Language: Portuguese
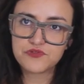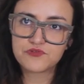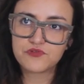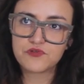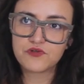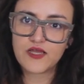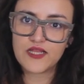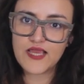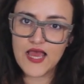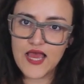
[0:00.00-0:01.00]
Doutor
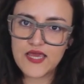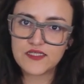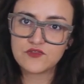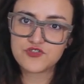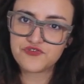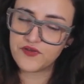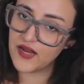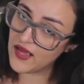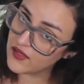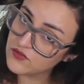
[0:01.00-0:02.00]
Caligari,
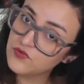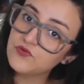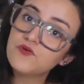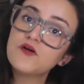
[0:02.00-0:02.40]
Nosferato